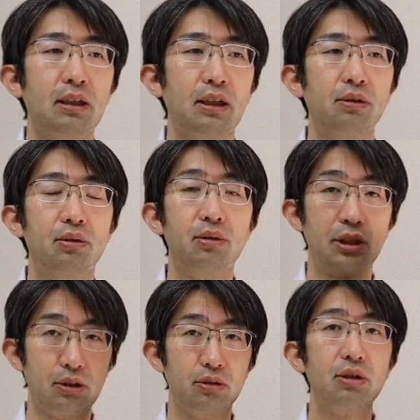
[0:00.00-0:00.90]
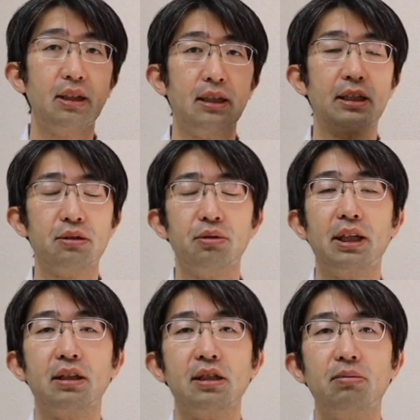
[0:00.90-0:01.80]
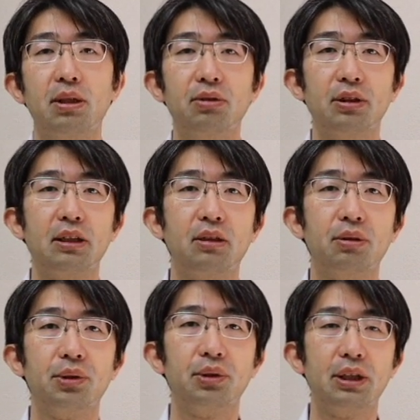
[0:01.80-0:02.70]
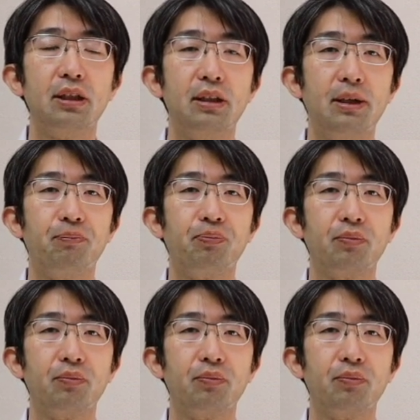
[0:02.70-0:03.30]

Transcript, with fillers: あの大きい手術には多少なってしまうのでということですね。